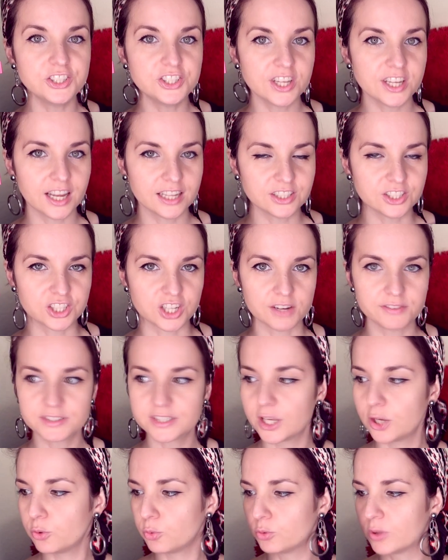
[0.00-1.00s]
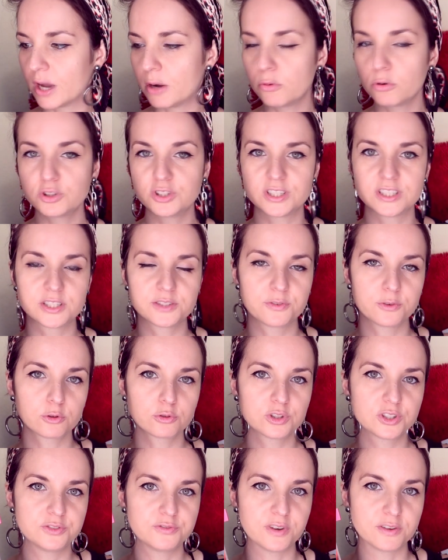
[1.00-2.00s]
Izie Janiszewskiej udało się
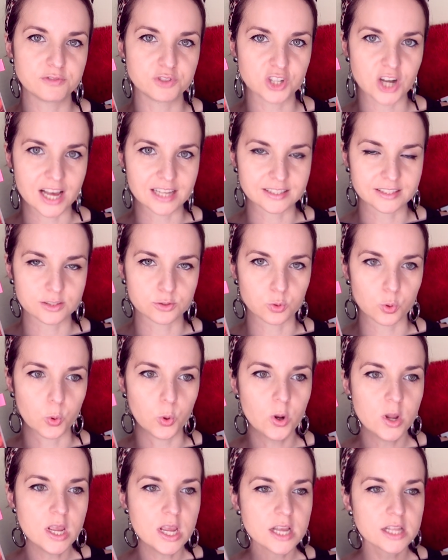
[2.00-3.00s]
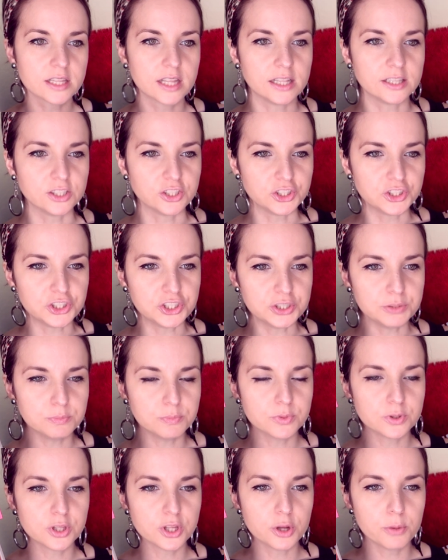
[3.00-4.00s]
stworzyć we wrzasku ten
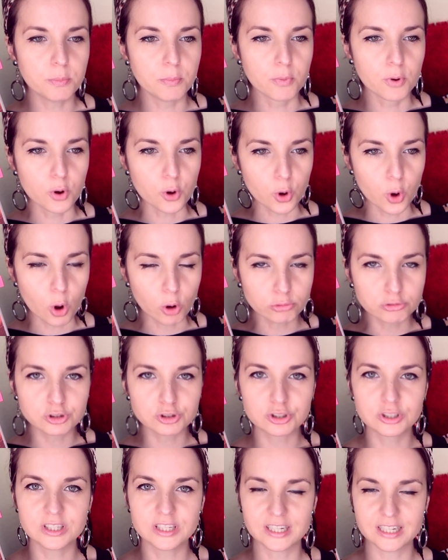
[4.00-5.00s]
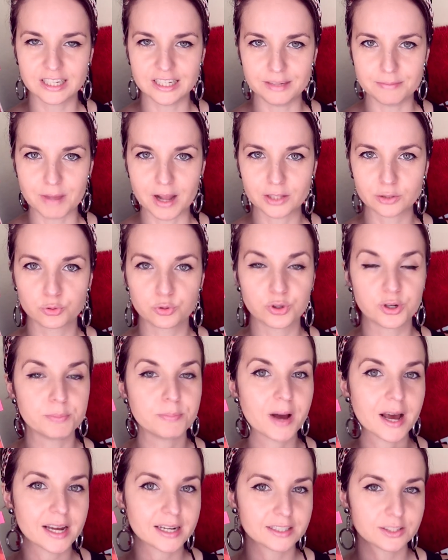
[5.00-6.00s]
zimny, mroczny klimat, który
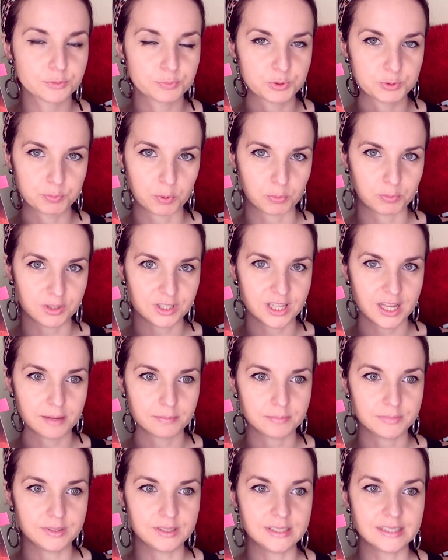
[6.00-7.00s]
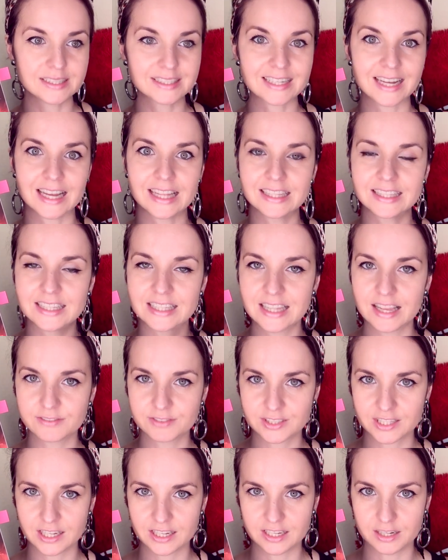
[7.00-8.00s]
bardzo przypomina mi
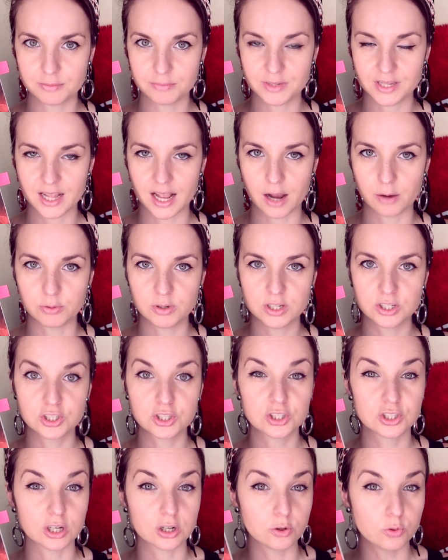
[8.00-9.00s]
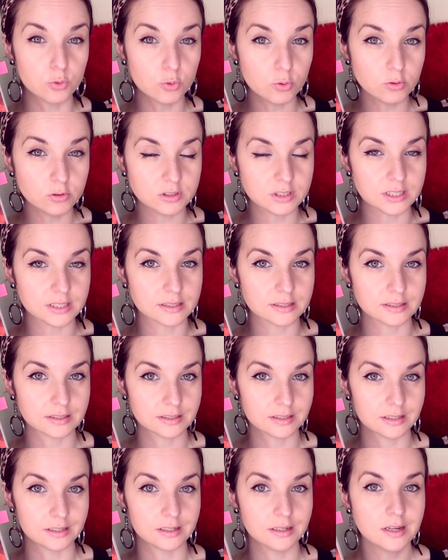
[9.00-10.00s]
skandynawskie kryminały, szczególnie
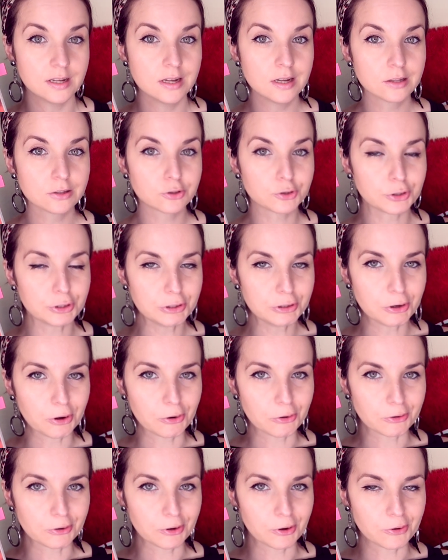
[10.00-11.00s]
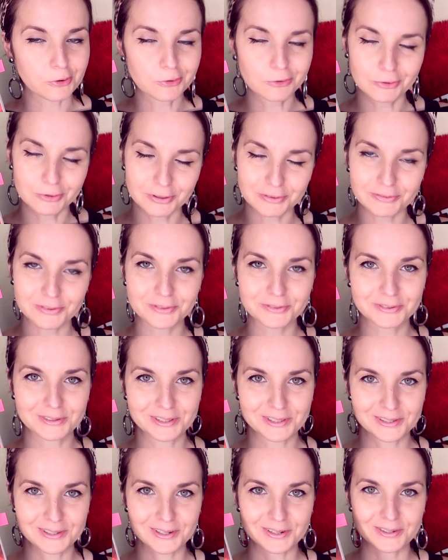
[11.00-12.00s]
z trylogią, kultową
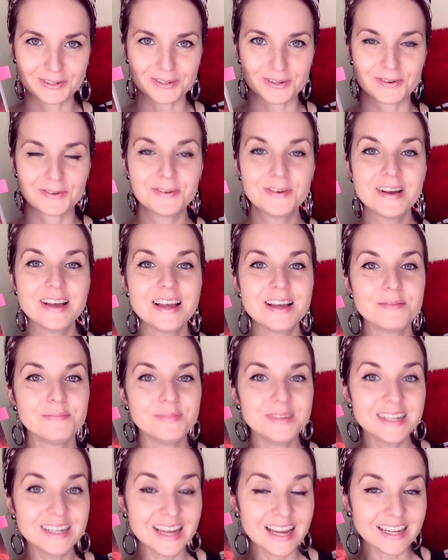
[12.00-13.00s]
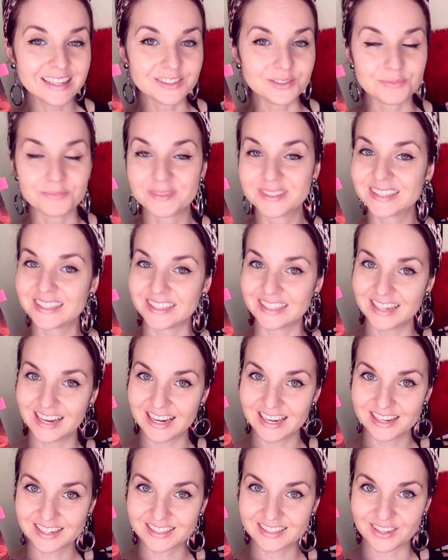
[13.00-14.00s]
trylogią Millennium Stiga
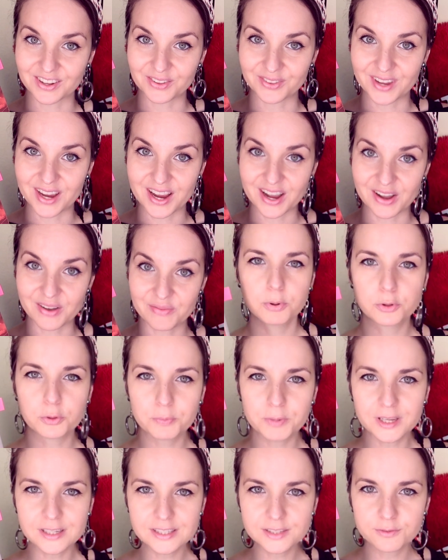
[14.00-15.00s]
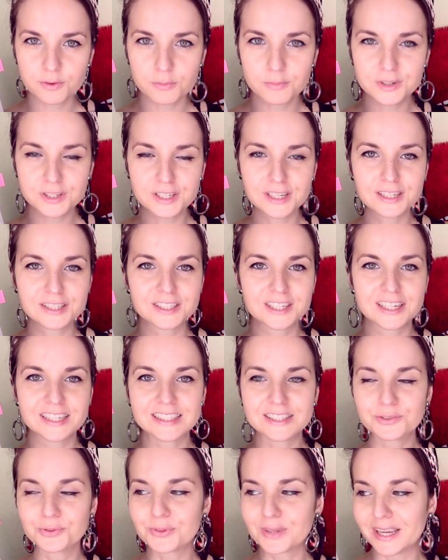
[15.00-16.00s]
Larsona. Podobieństwo myślę, że
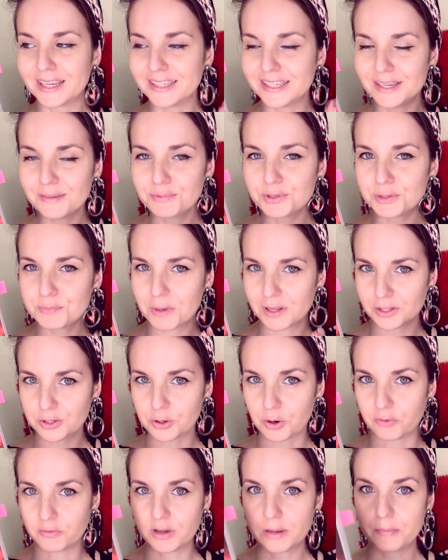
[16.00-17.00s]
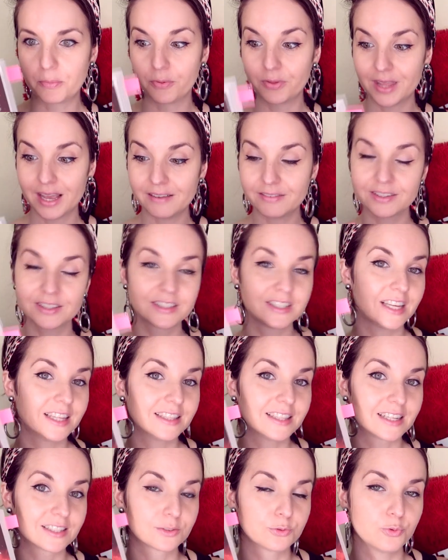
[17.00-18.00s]
jest tutaj nieprzypadkowe, bo nawet
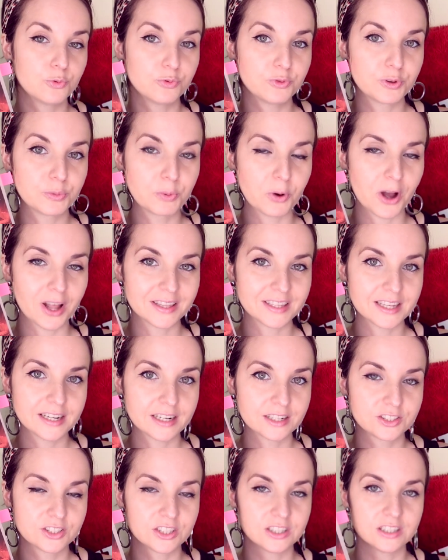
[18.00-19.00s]
jedna z głównych bohaterek,